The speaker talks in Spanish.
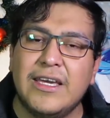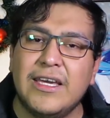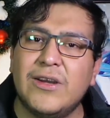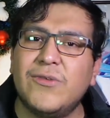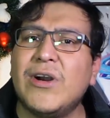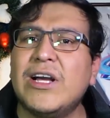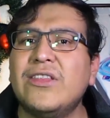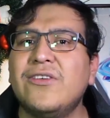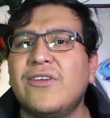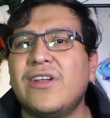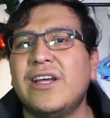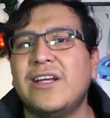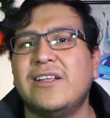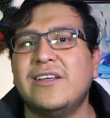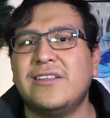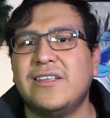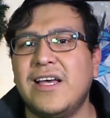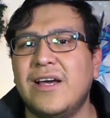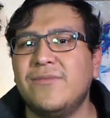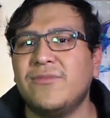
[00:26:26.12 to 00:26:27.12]
¿Y cuándo
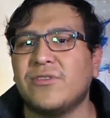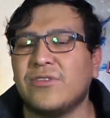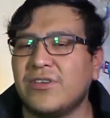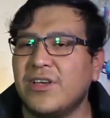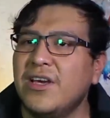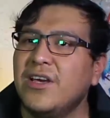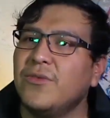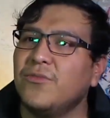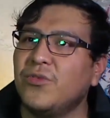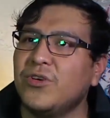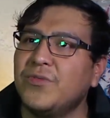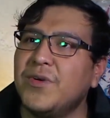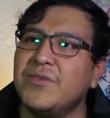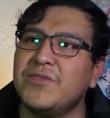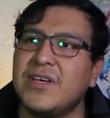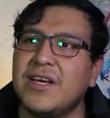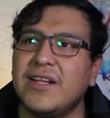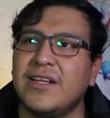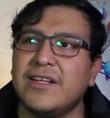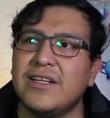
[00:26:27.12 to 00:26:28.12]
regresamos? Pues
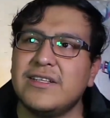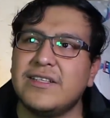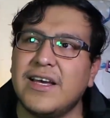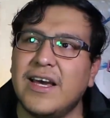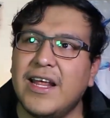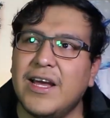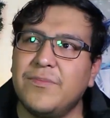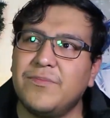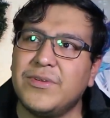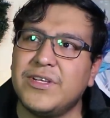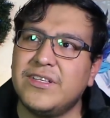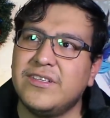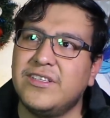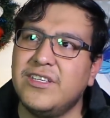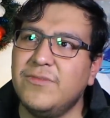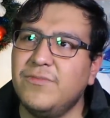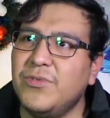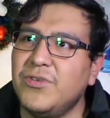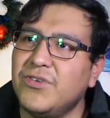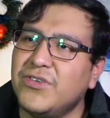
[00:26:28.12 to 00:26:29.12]
vamos a regresar a
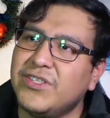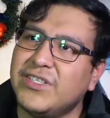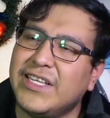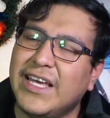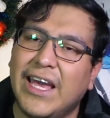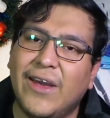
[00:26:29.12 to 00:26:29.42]
principios